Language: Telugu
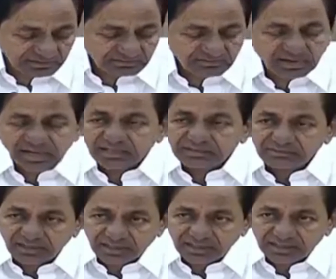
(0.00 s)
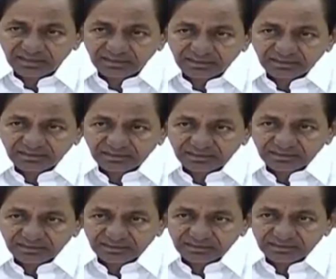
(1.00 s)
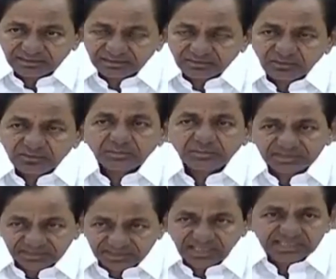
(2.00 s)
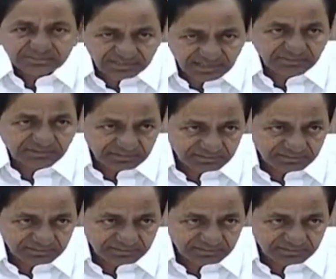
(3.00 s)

వాళ్ళ ద్వారా కొంతమందికి ట్రాన్స్మిట్ అయిన వాళ్ళు